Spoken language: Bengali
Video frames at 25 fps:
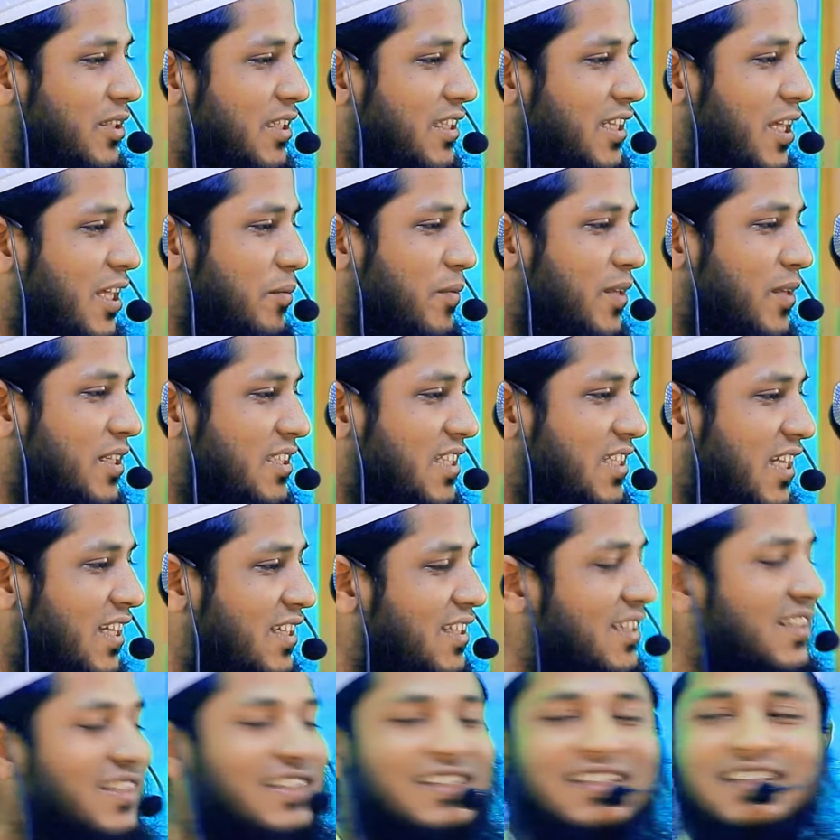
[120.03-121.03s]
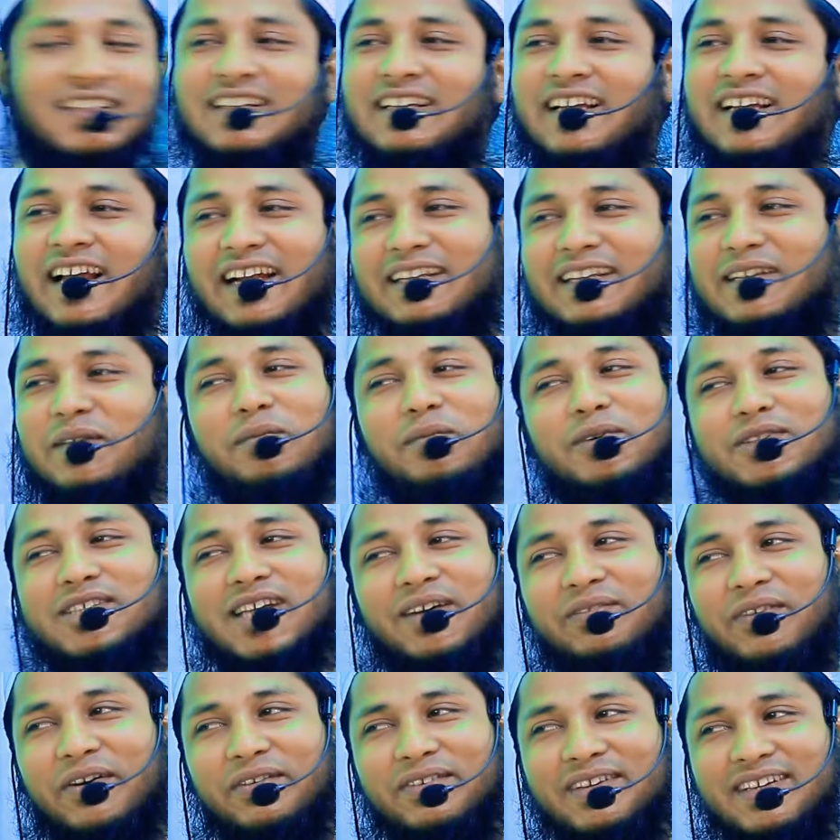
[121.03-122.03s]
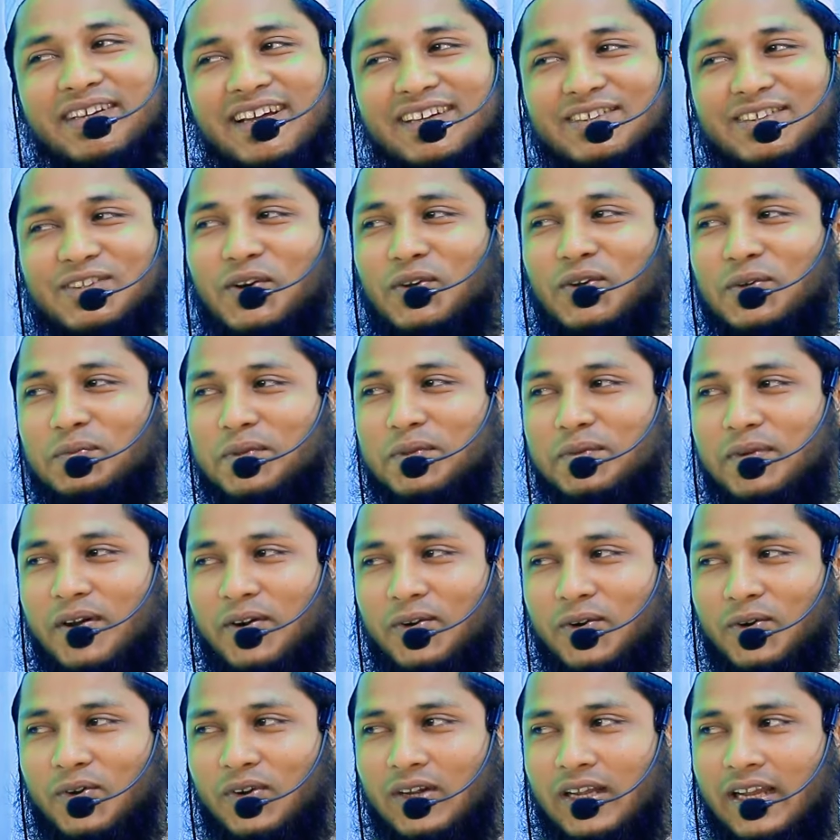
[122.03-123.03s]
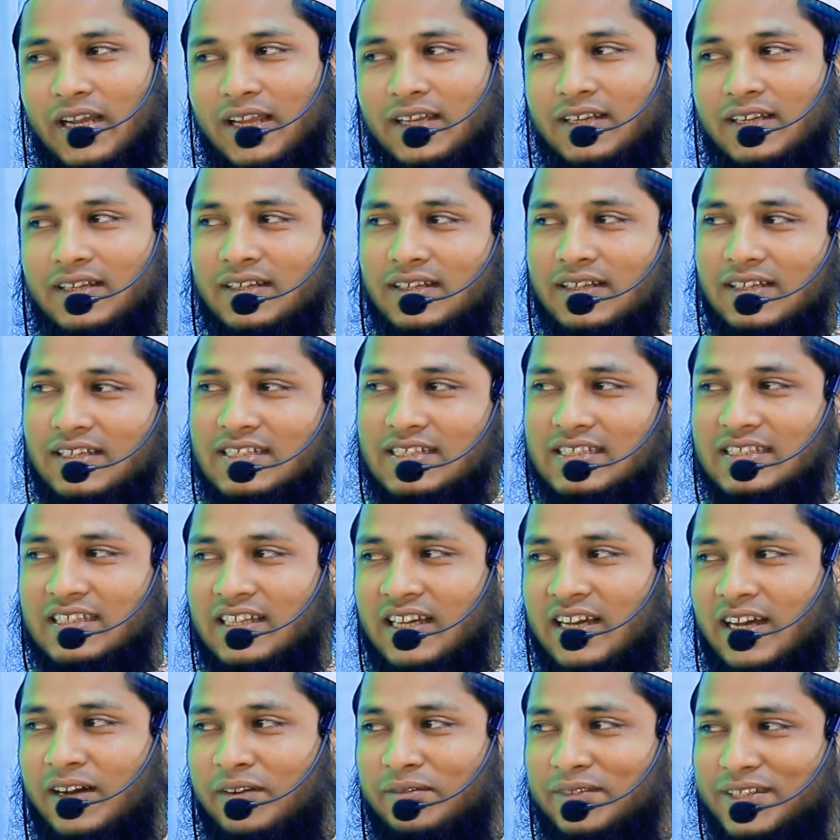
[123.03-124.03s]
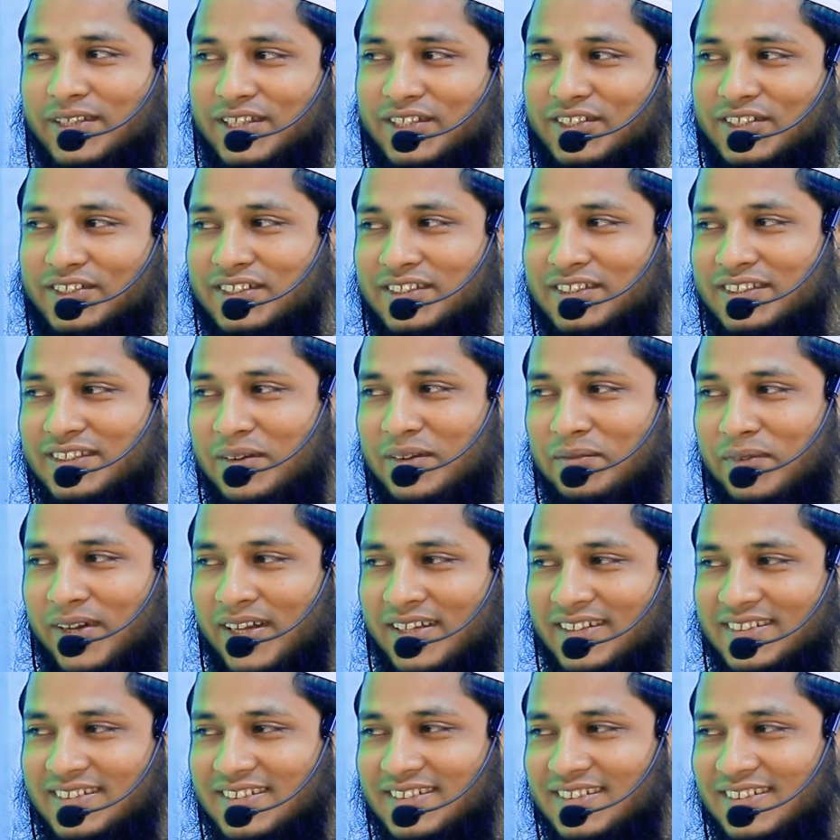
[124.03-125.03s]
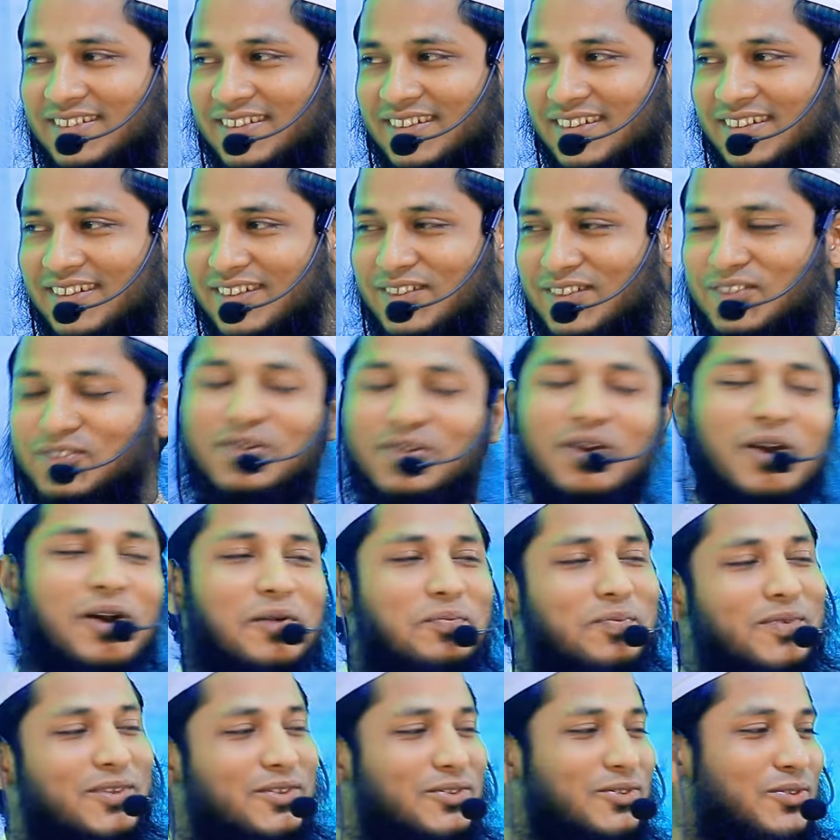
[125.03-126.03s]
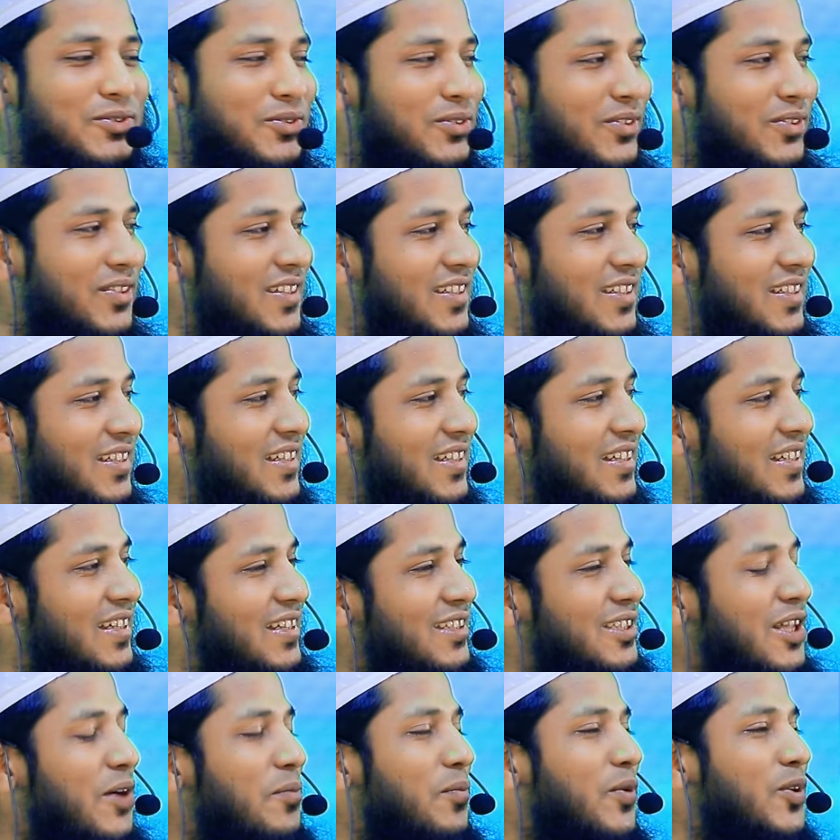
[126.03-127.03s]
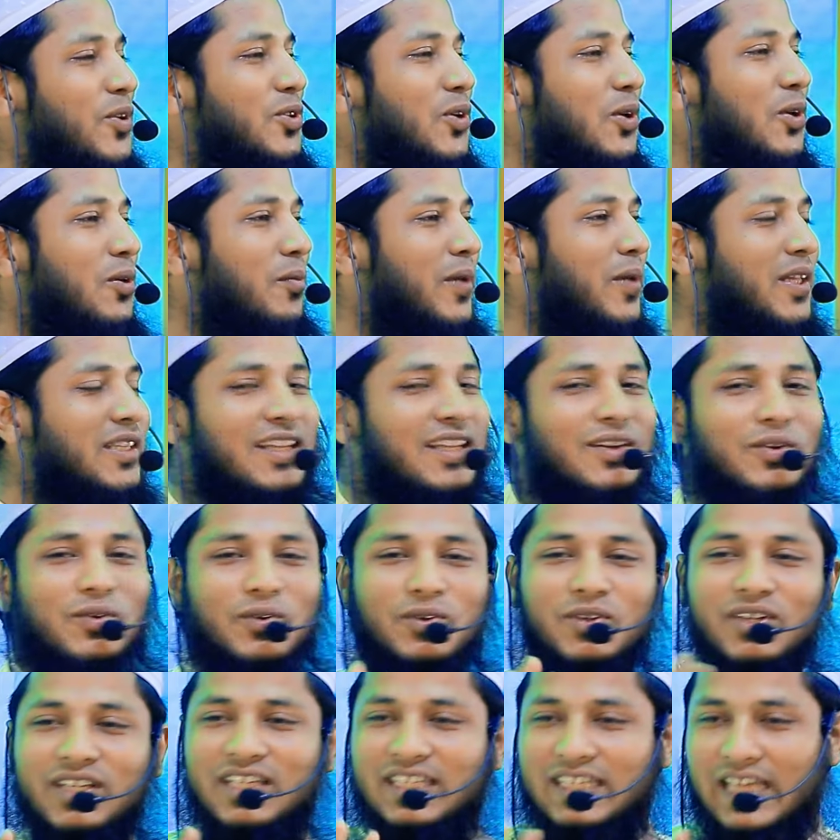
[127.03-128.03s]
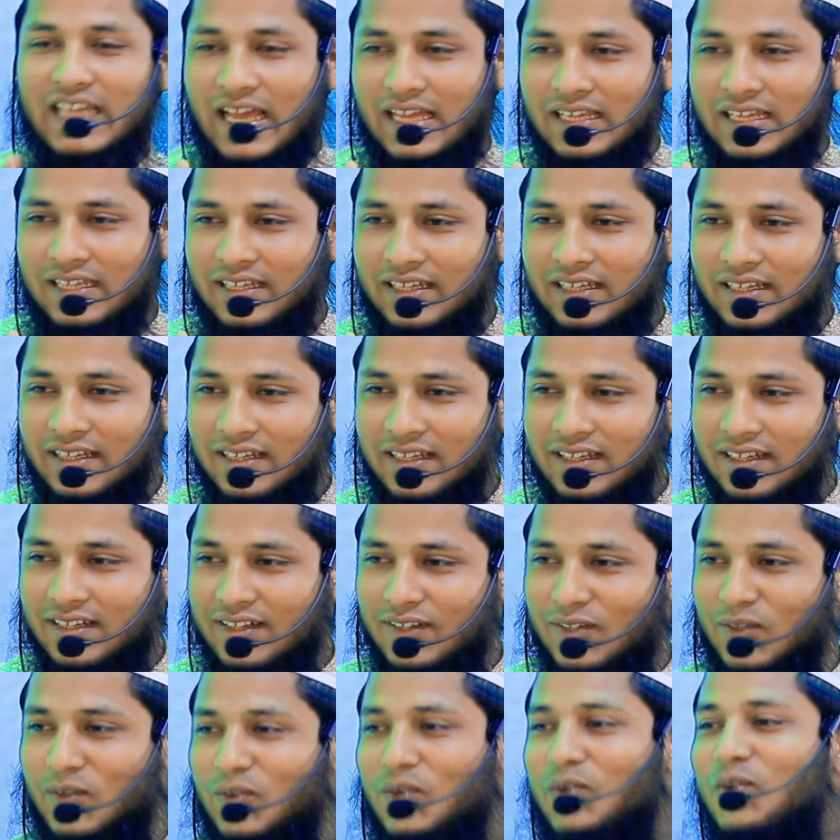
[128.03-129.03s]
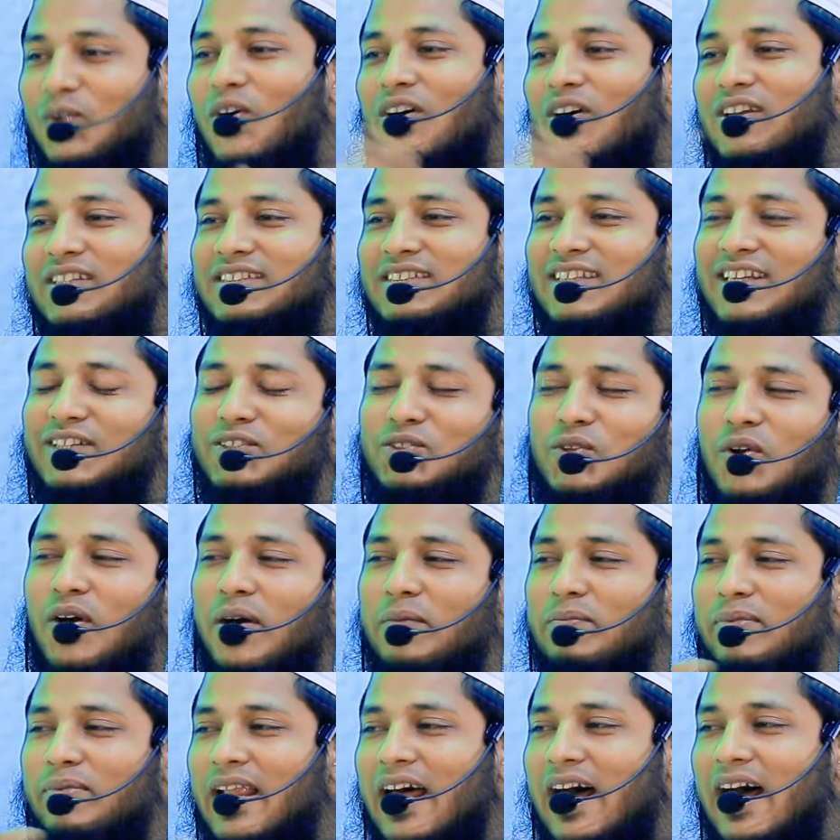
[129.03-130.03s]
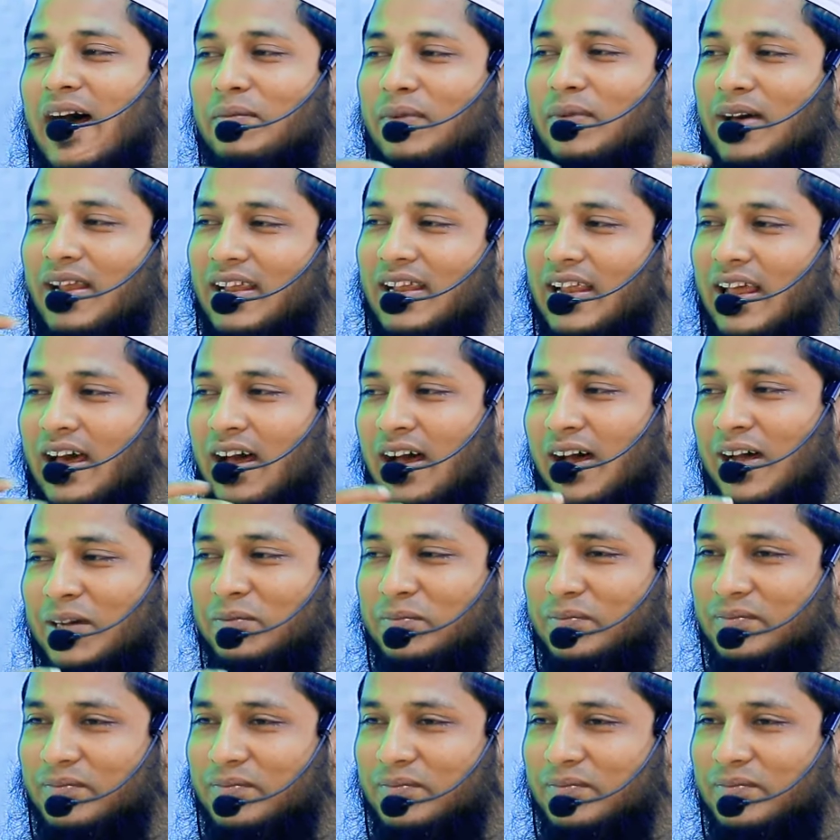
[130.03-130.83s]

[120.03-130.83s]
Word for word: মধ্যে দেখবেন সেই একটা মজা পাবেন না যখন বিবাহ করলেন আমাদের সেই নামাজ সব কিছু তা মুসলমানদের কোনো কি নাই লস নাই সব লাভ আল্লাহ